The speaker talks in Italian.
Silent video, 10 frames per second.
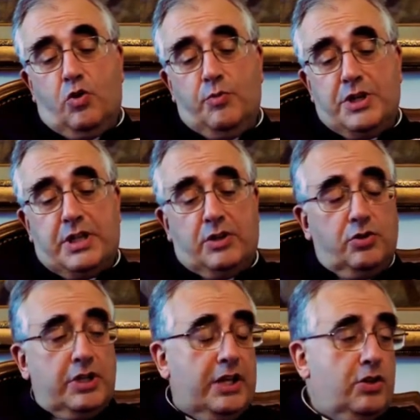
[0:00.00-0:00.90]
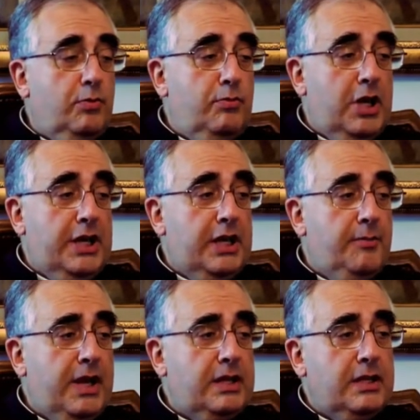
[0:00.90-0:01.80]
o come è stato detto
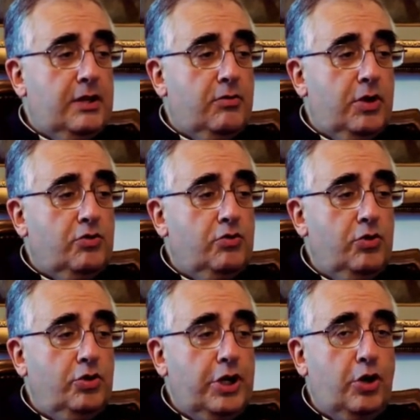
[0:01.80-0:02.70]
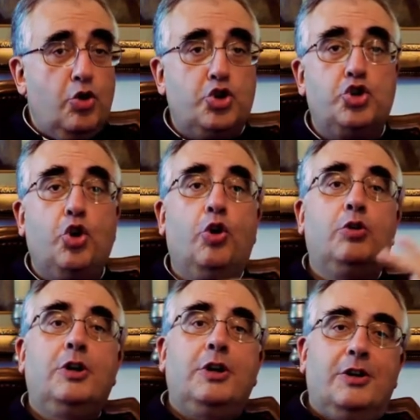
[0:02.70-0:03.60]
malignamente da qualcuno dello
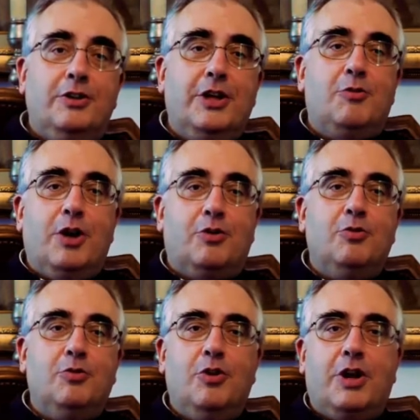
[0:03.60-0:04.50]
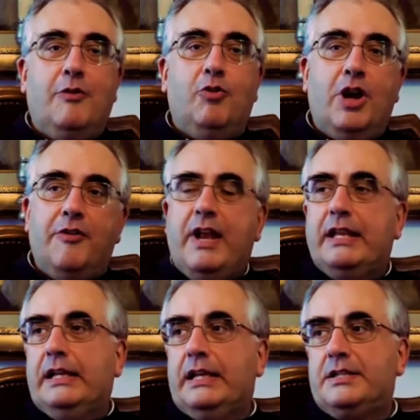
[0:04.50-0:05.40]
show di qualcuno che
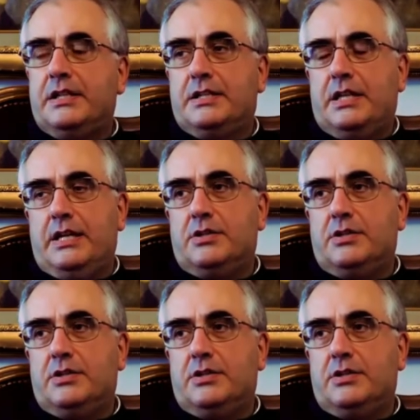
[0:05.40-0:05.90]
vuole vendere se